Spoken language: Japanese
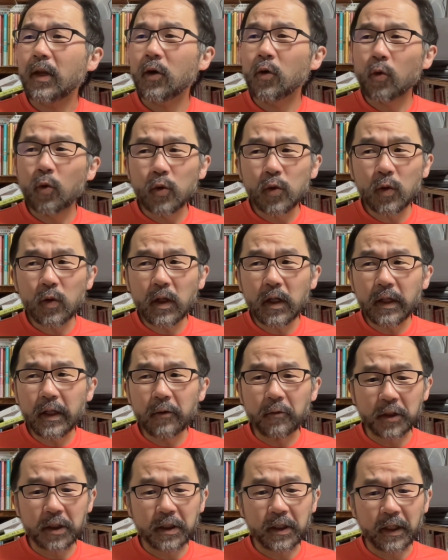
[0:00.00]
子育て
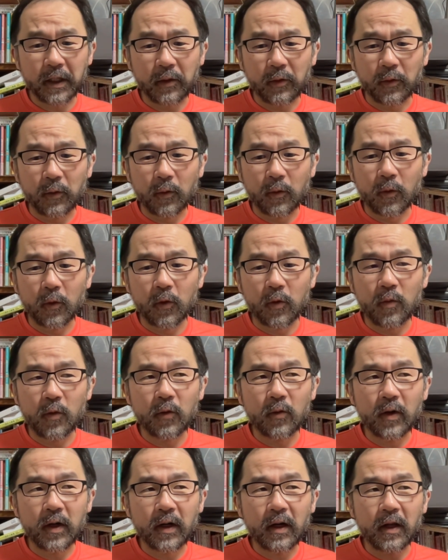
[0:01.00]
をしていると子供
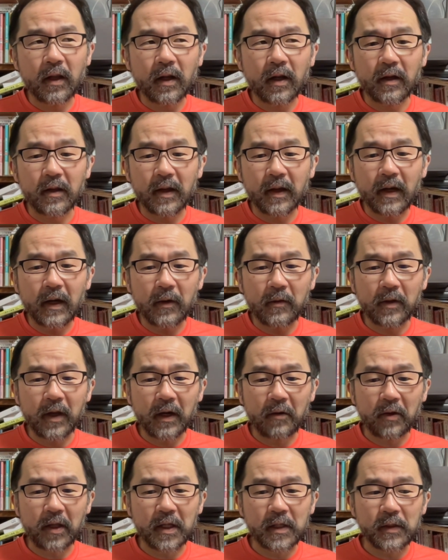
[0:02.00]
の体がでかくな
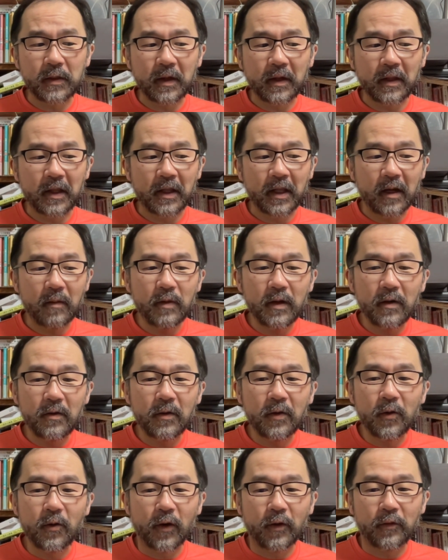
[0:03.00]
るにつれて食べる
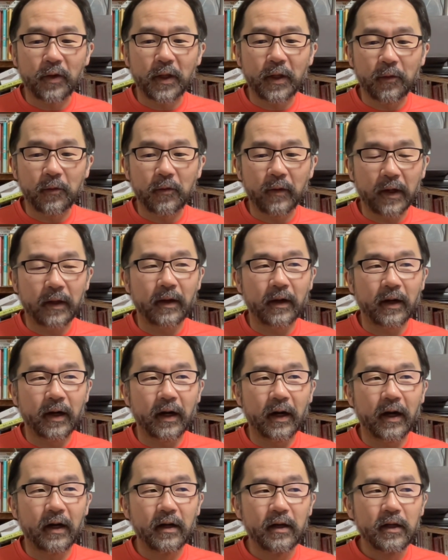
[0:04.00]
量が増えてくるわけだか
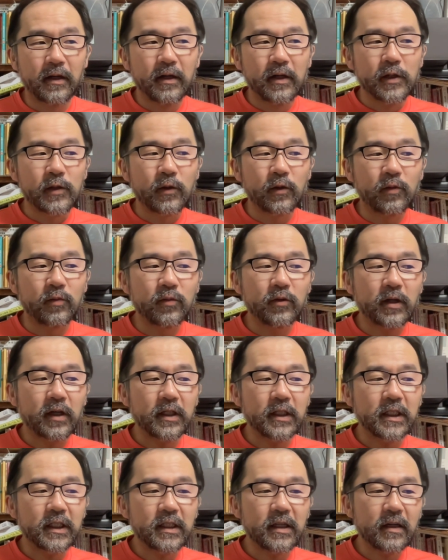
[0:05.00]
ら、その
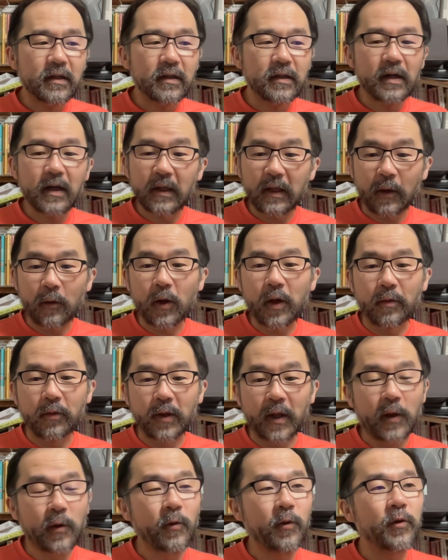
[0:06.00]
昔だったら例えば
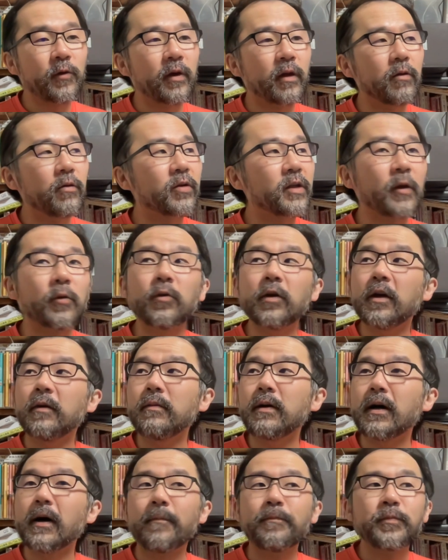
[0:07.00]
適当に言うけど、例え
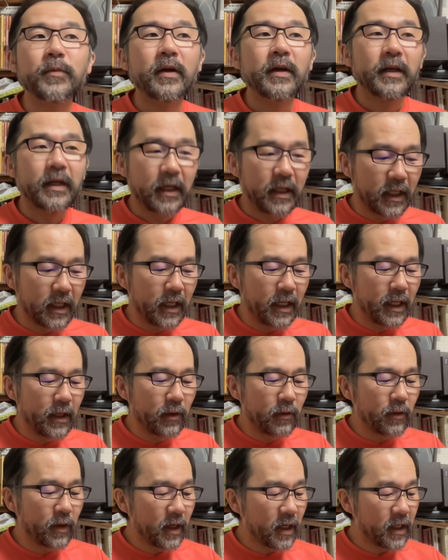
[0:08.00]
ばひき
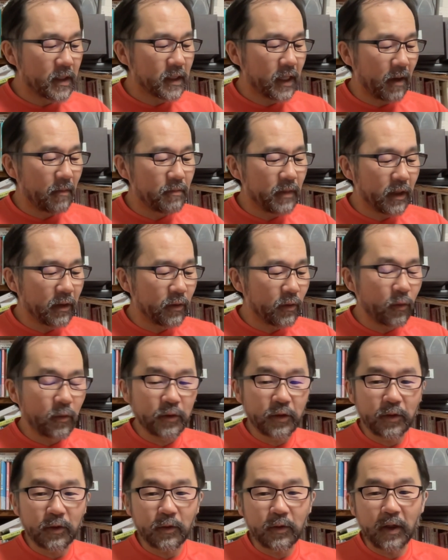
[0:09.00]
肉が
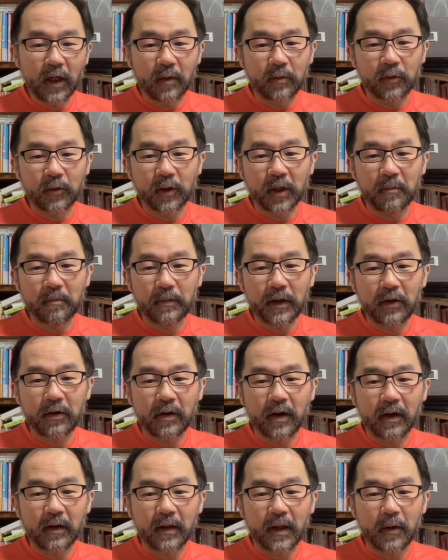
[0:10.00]
350g の1パック
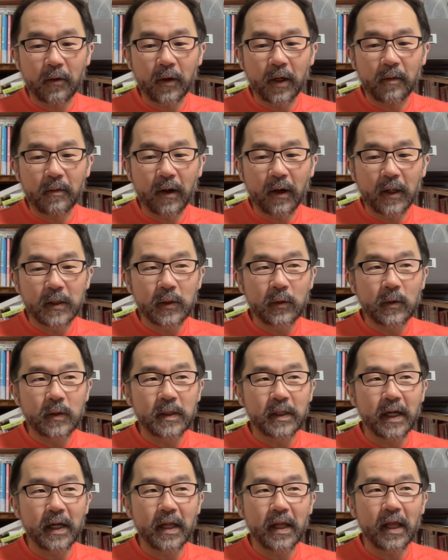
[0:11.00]
買ってくれば家族
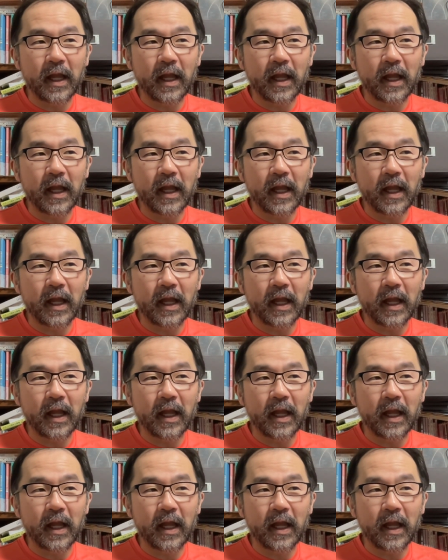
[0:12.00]
全員で